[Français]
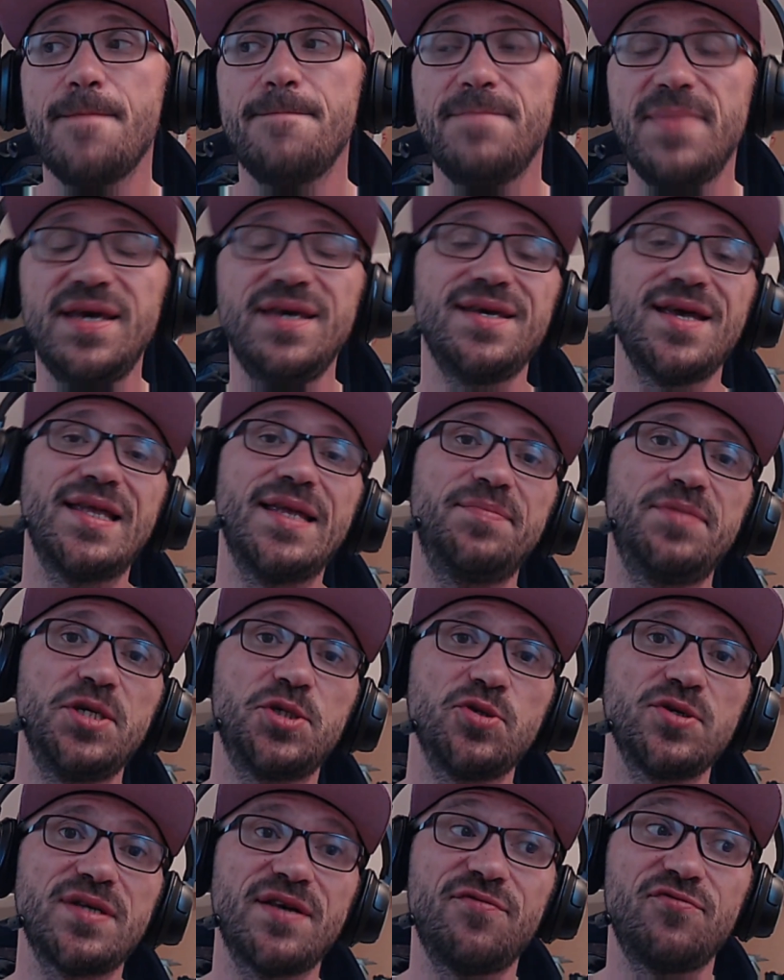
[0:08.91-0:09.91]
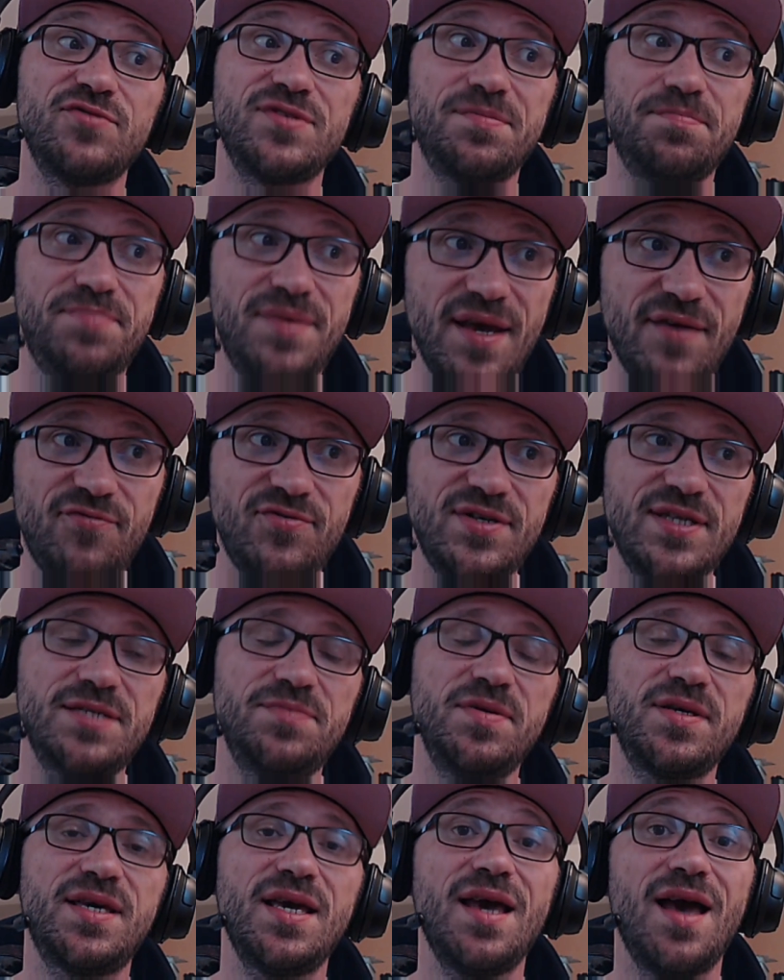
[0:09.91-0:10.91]
Mais il y a des petites choses à vous bien vous
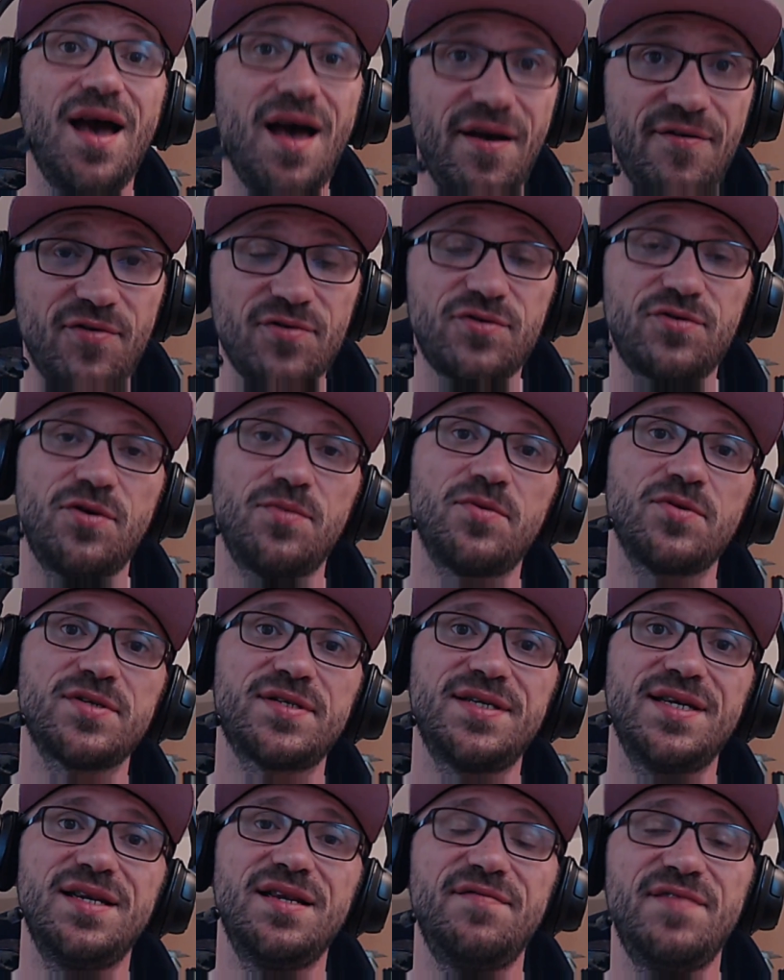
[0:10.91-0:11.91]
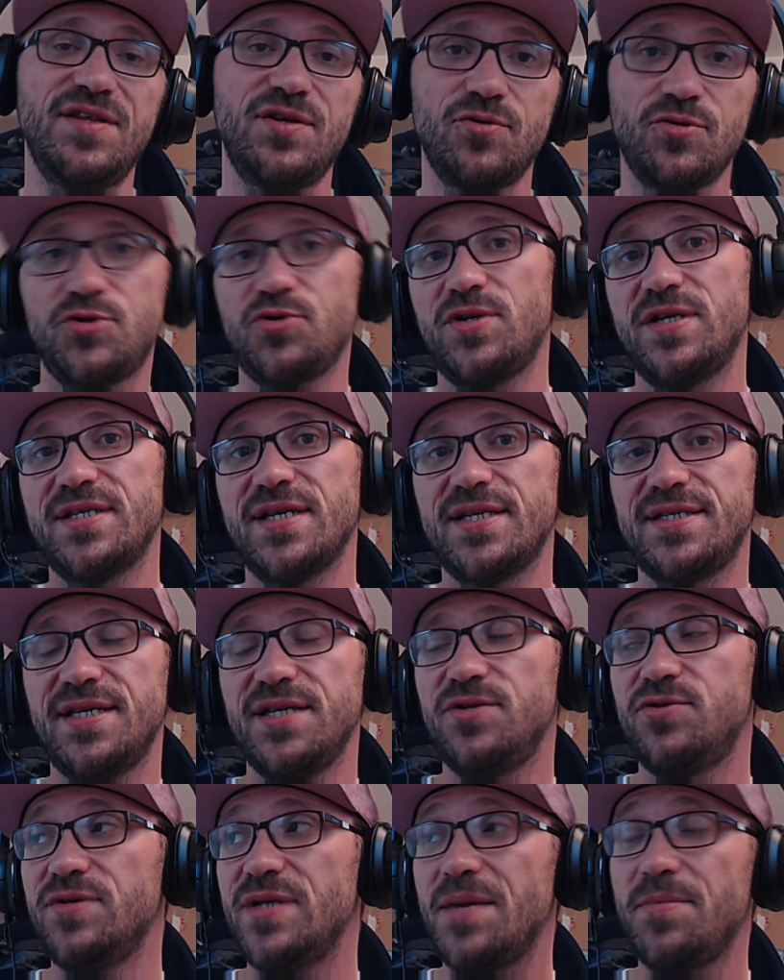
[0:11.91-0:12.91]
expliquer avant de commencer les vidéos sur les
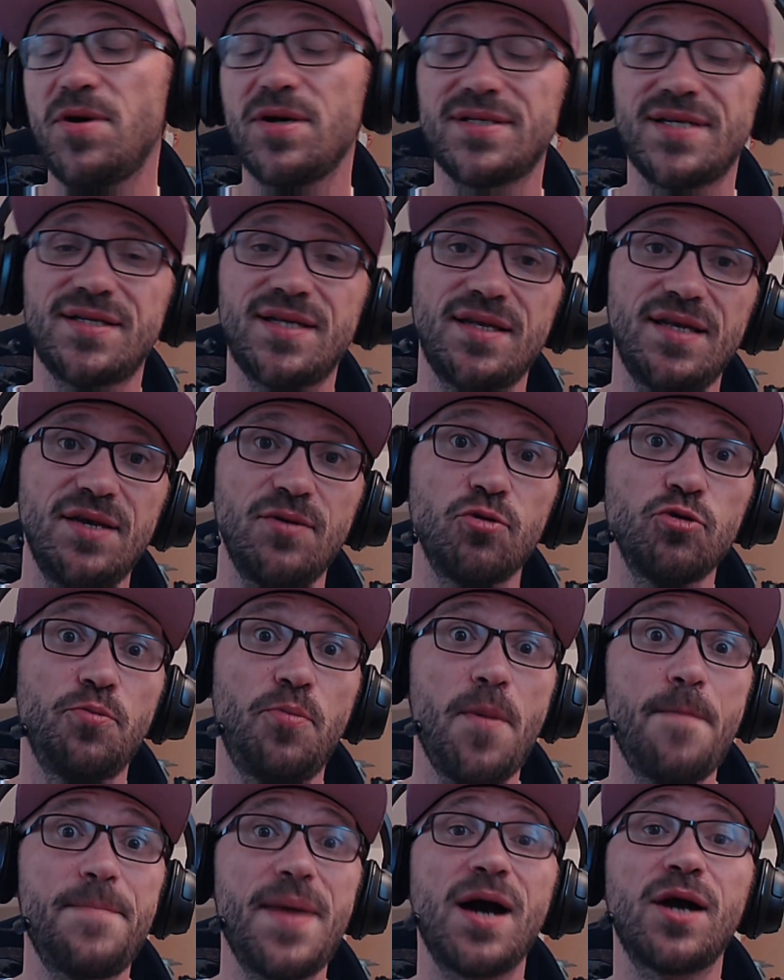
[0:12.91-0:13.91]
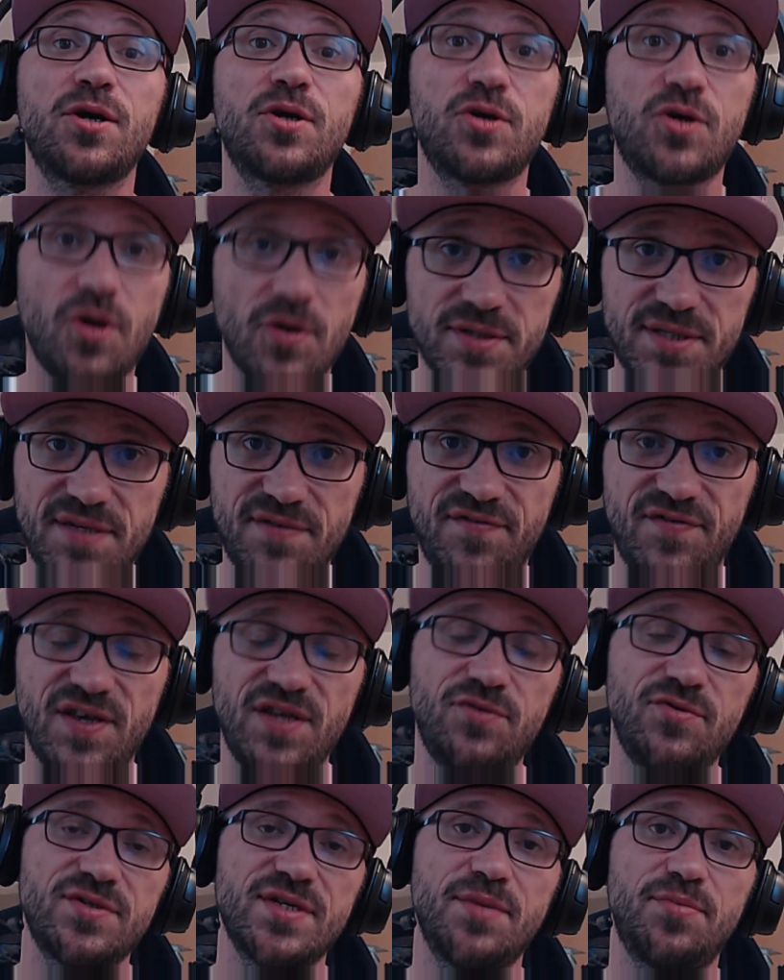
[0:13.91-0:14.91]
insignes. Tout d'abord, cette année, on ne peut pas
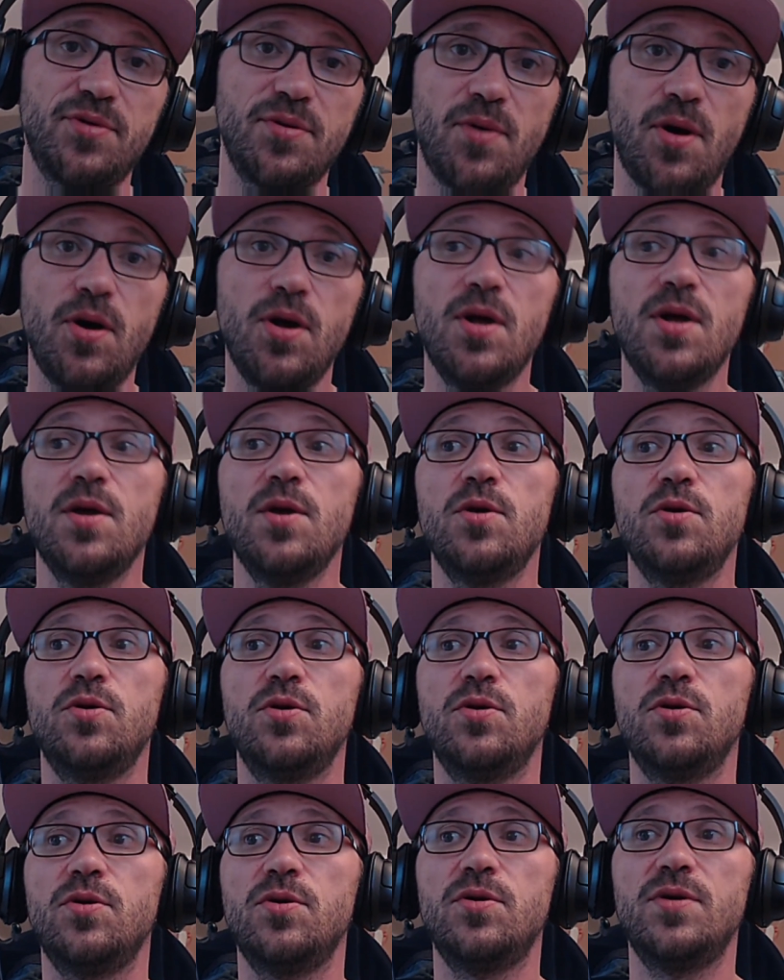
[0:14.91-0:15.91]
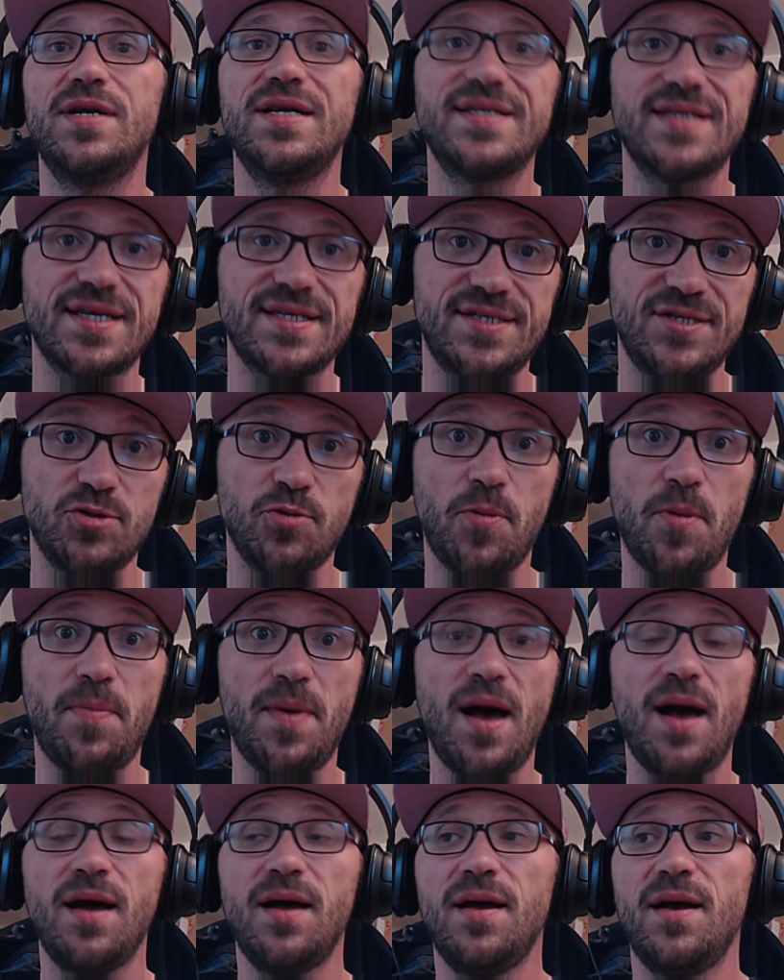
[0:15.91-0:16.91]
quantifier tout simplement le, les insignes. On ne peut
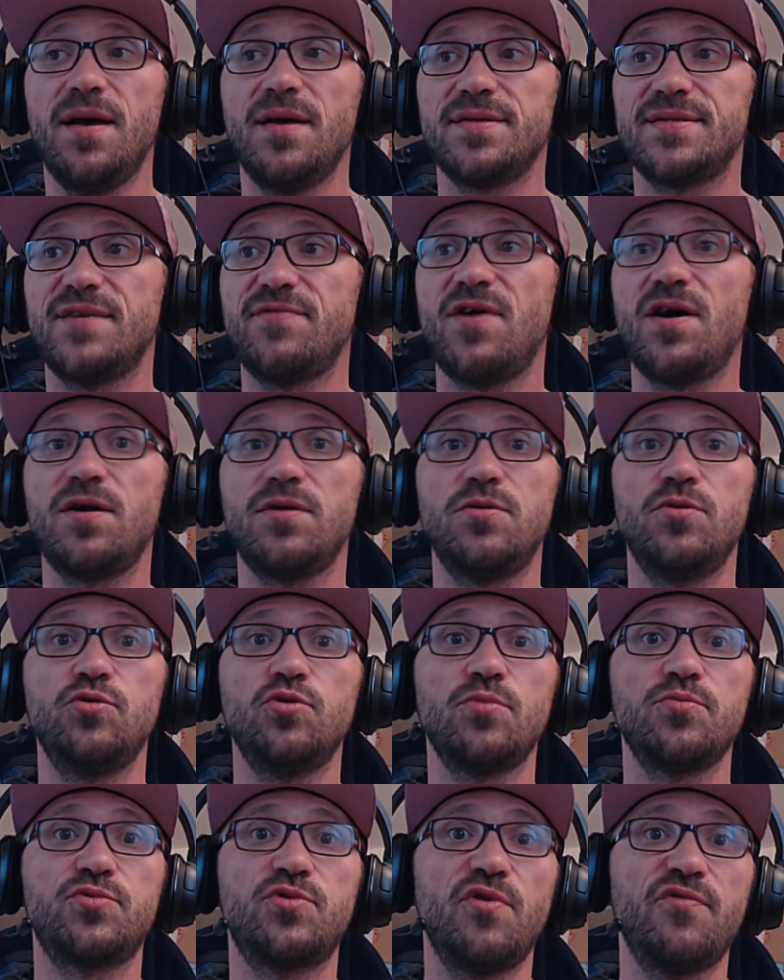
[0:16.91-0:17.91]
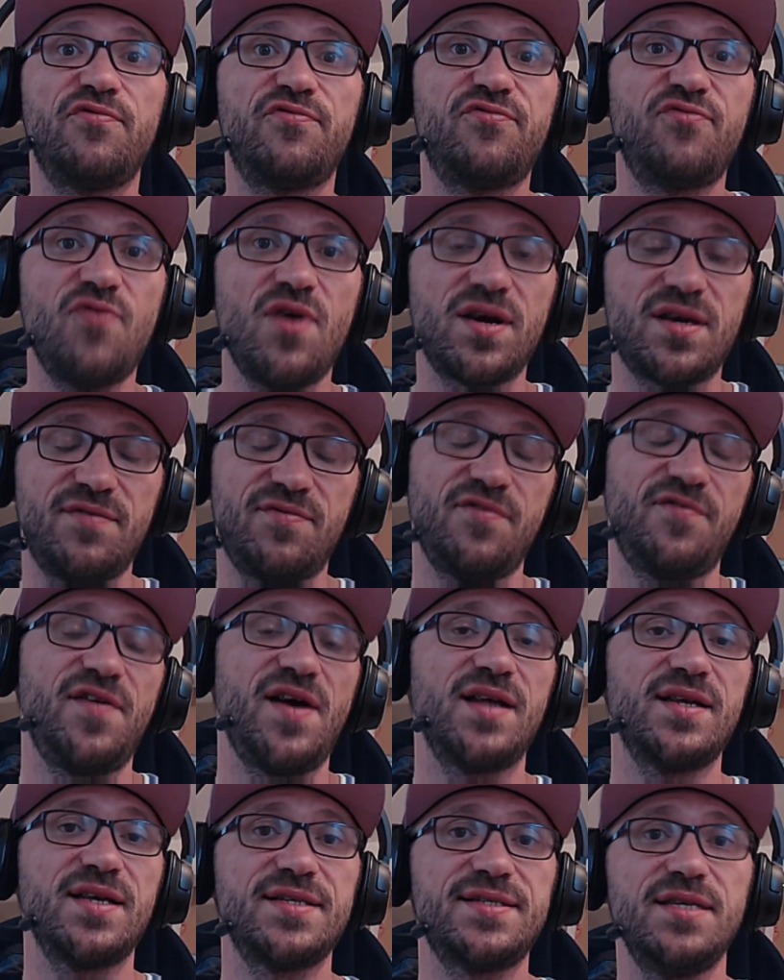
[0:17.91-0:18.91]
pas savoir le nombre de fois qu'il faut
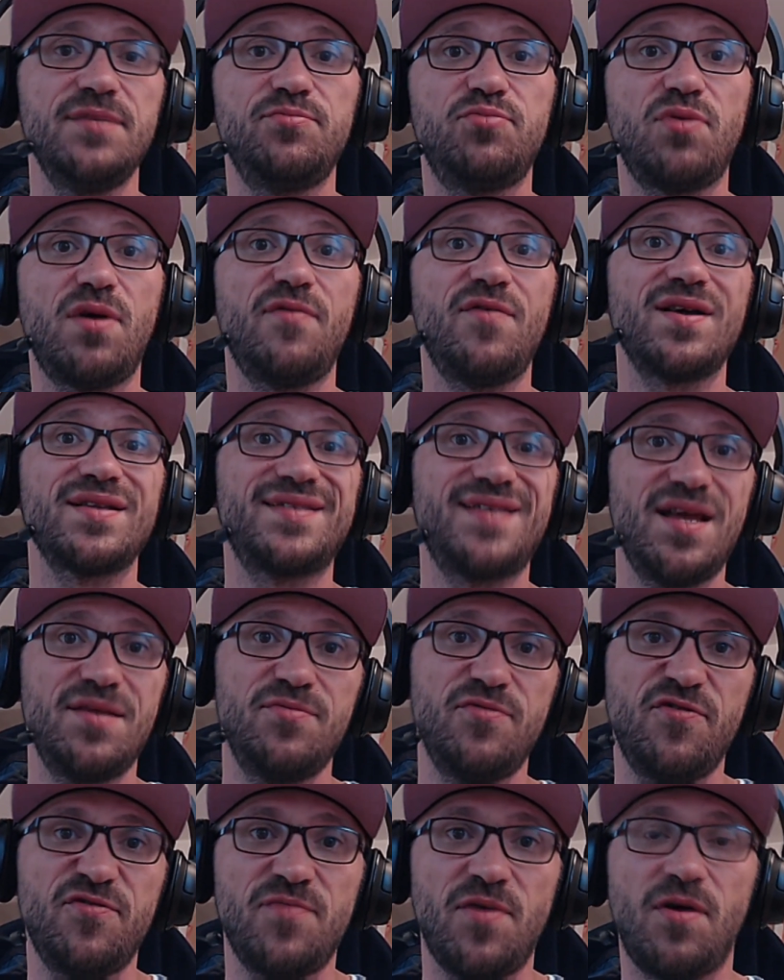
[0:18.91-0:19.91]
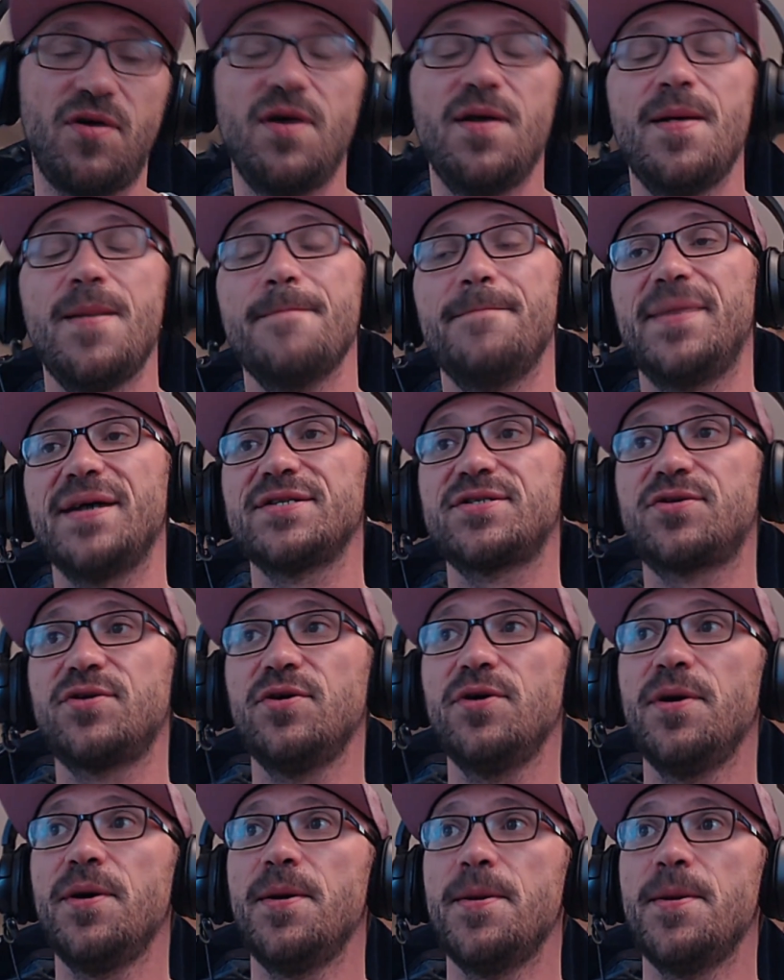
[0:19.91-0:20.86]
faire un insigne pour avoir tel mouvement. Parce que